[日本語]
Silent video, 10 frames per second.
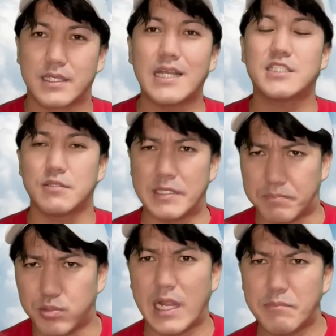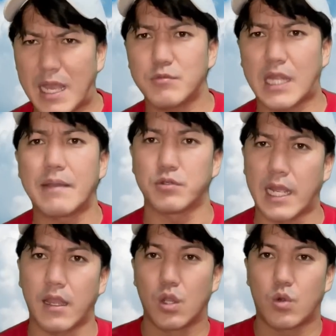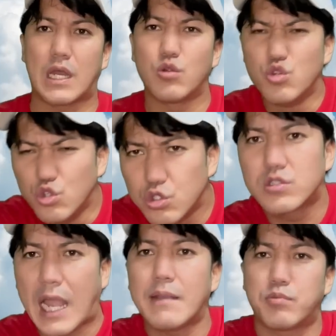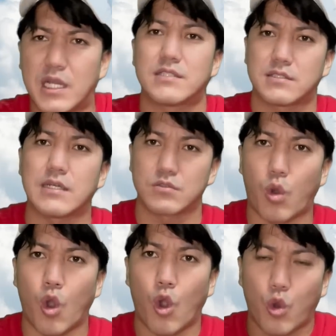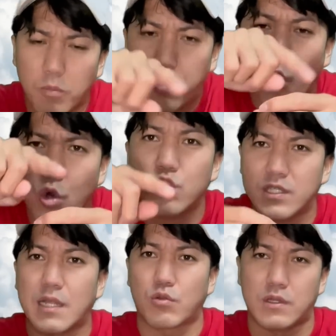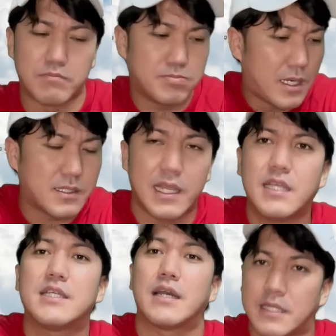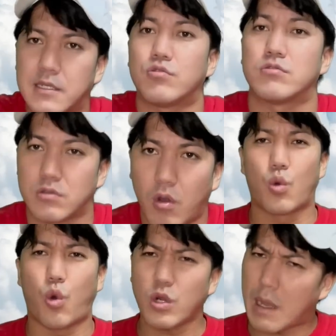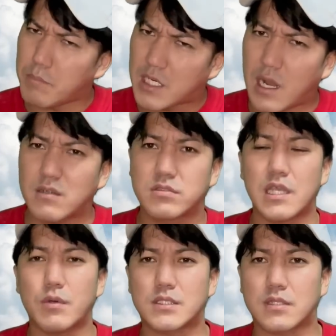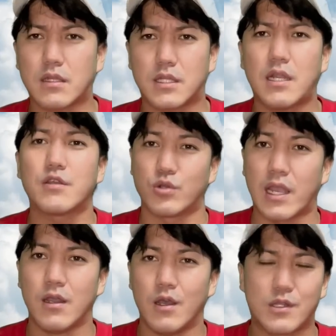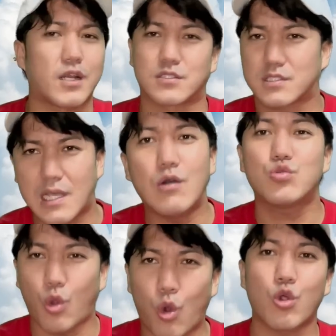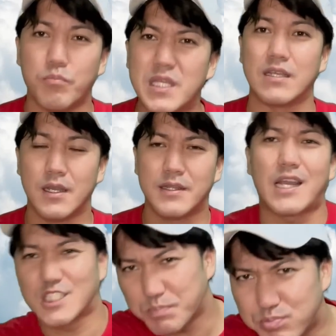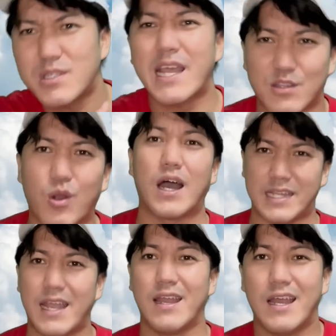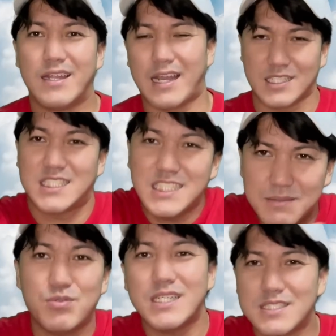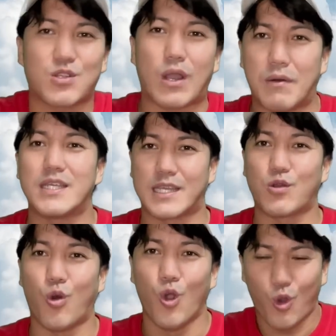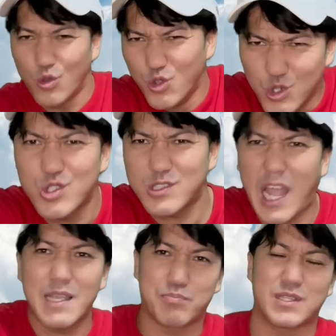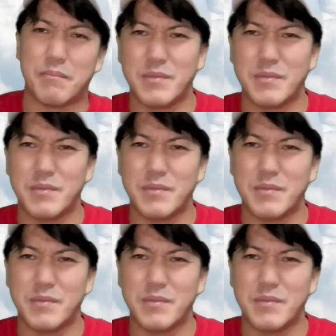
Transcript: ギャッツビープレミアムタイプね。これあの、塗るタイプのやつなんですよ。ここボールになっとって、ブワーって液が出てくるんよ。これあんま学生は使ってないよね。てか使うところ見ん。なんかスプレーとかね、なんかシーブリーズとかはいいけど、塗るタイプって